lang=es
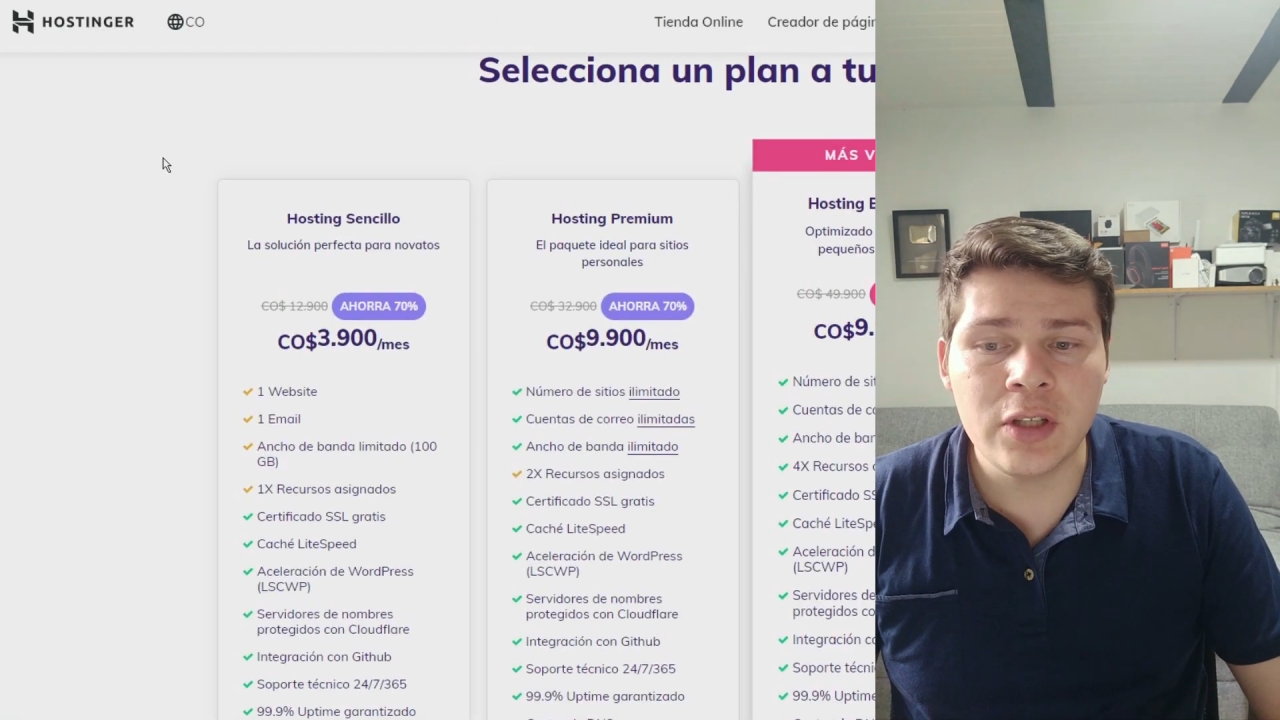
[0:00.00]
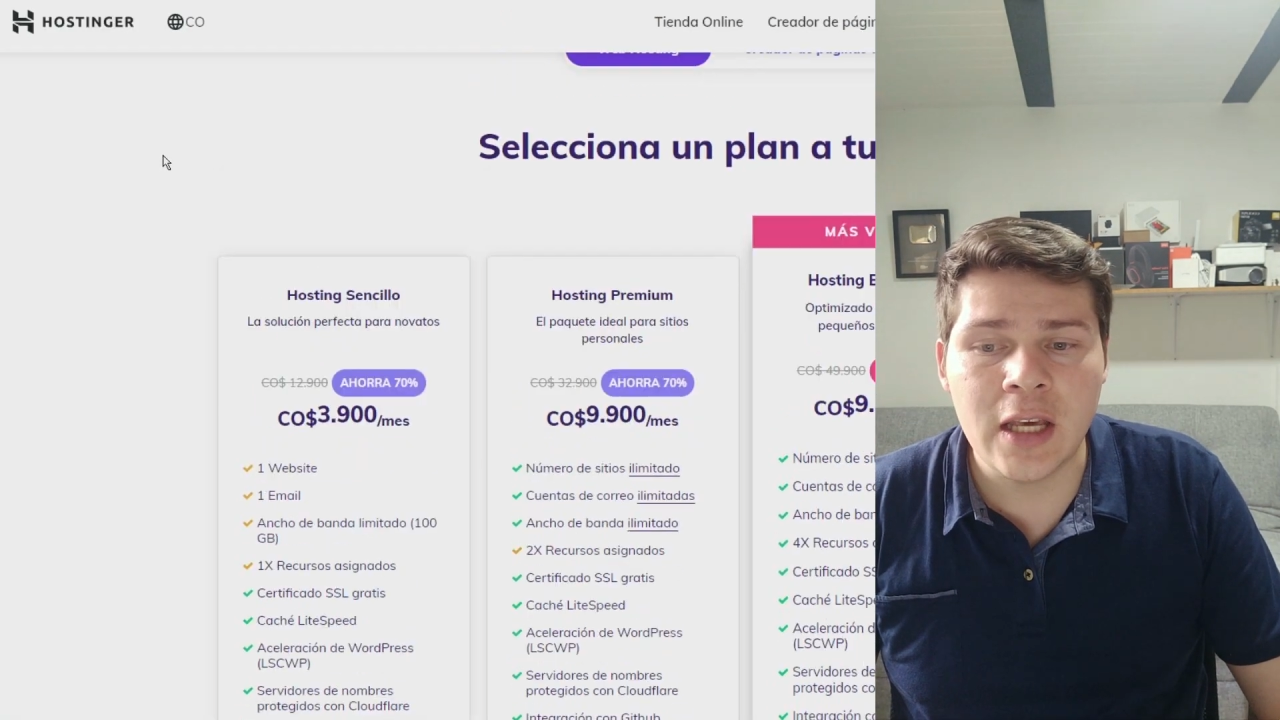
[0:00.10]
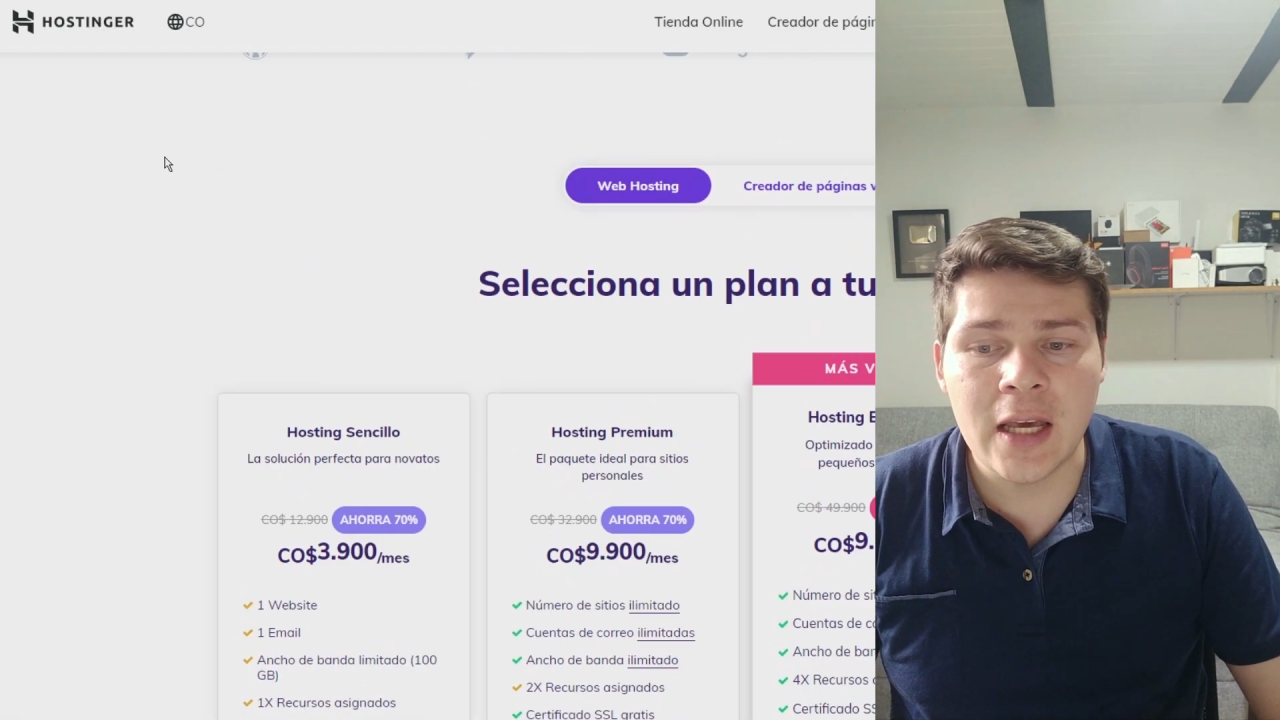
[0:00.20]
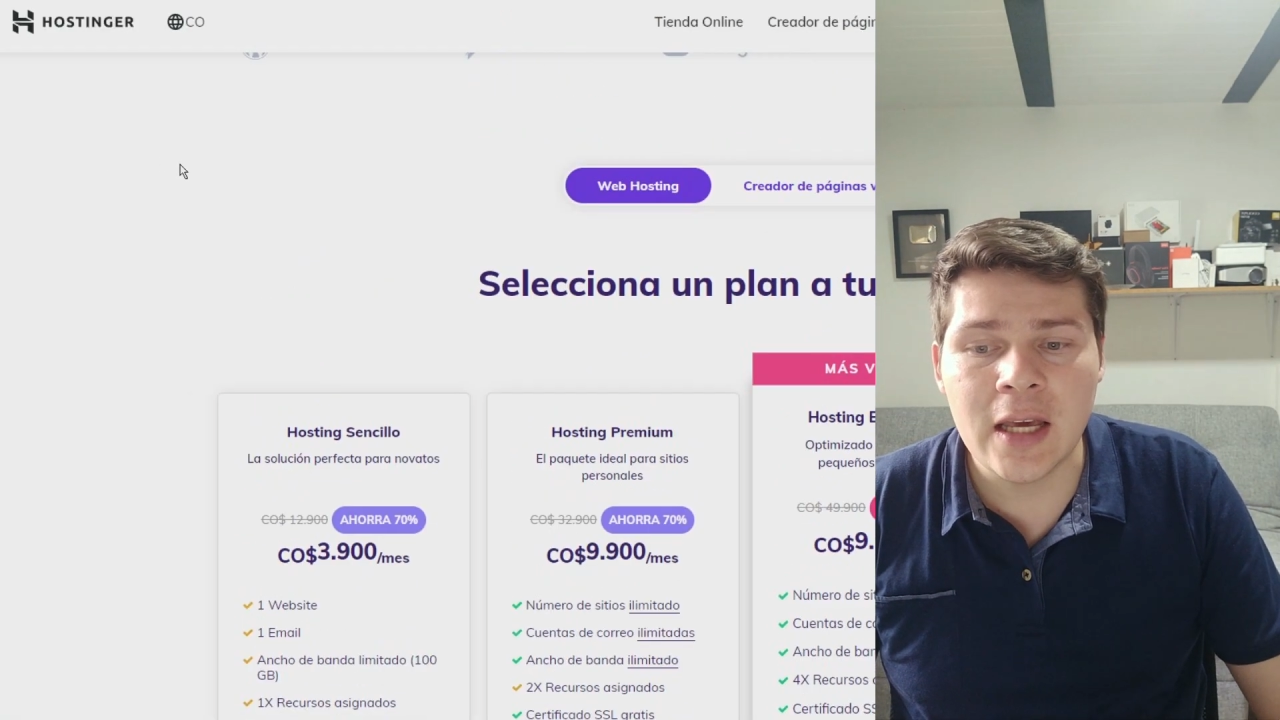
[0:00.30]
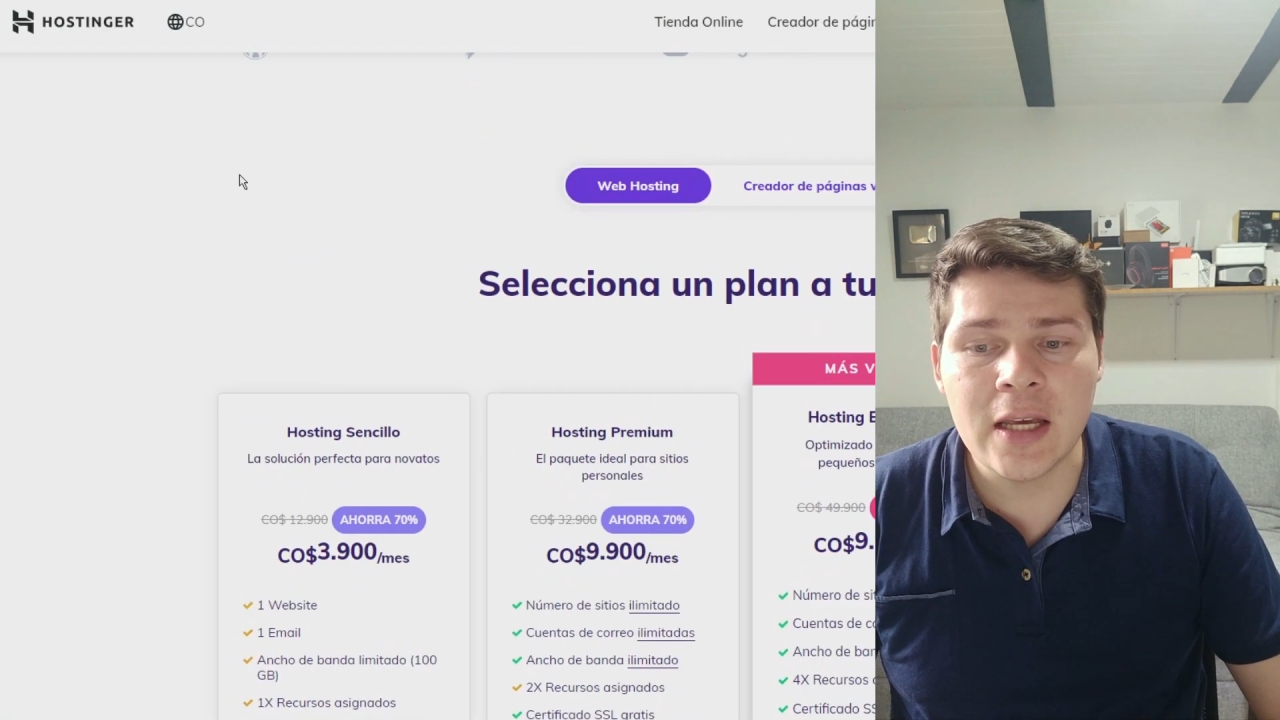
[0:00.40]

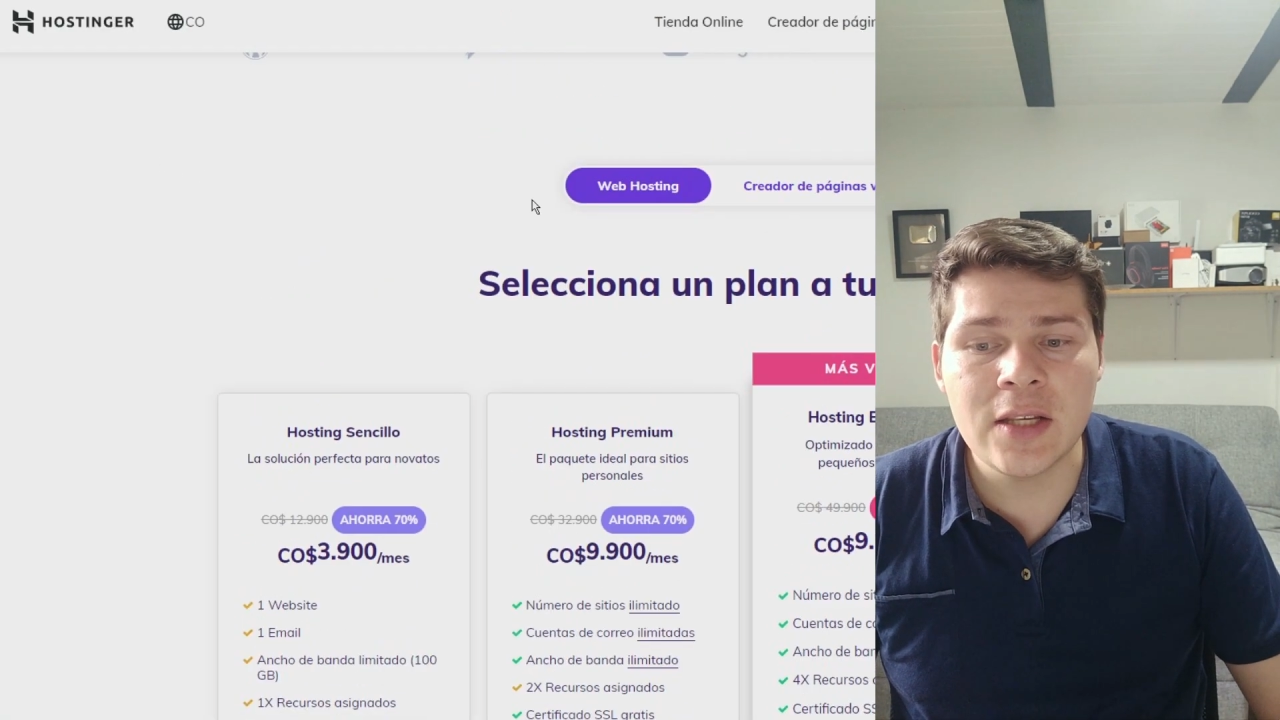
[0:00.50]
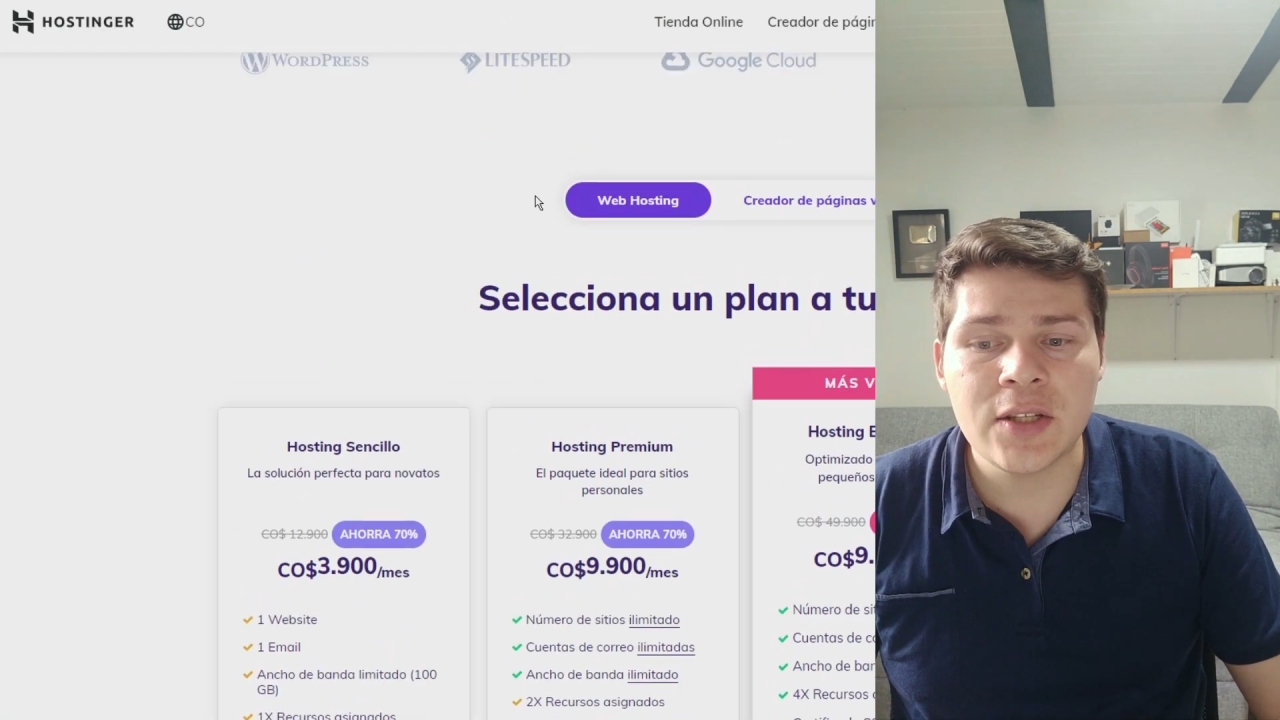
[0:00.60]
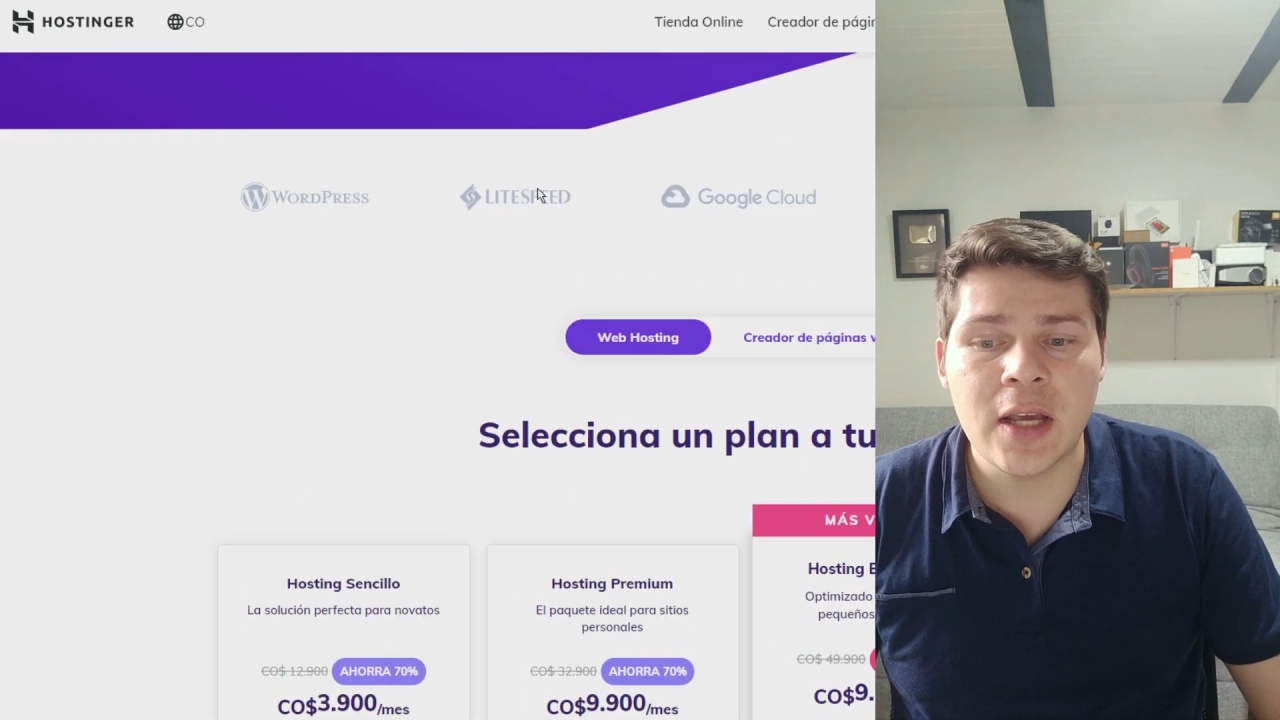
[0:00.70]
que es